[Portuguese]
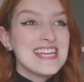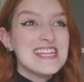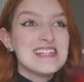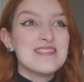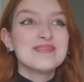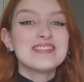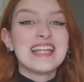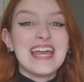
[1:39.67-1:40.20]
e
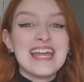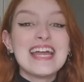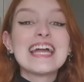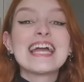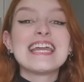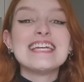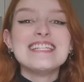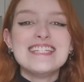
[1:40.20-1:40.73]
eu nem
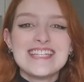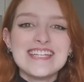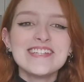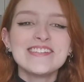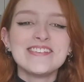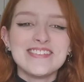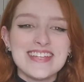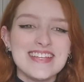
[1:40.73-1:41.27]

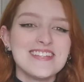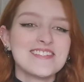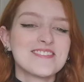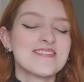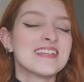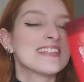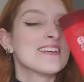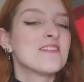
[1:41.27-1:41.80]
acredito
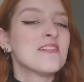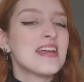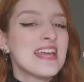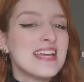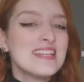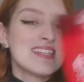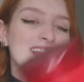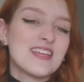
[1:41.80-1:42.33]
nisso. Então,
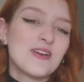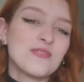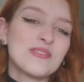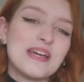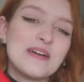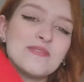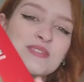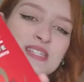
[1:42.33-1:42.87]
esse aqui é o
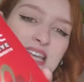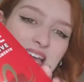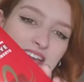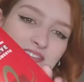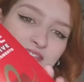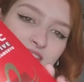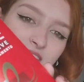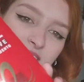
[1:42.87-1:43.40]
da
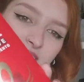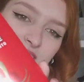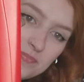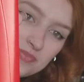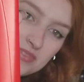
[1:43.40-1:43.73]
Seve.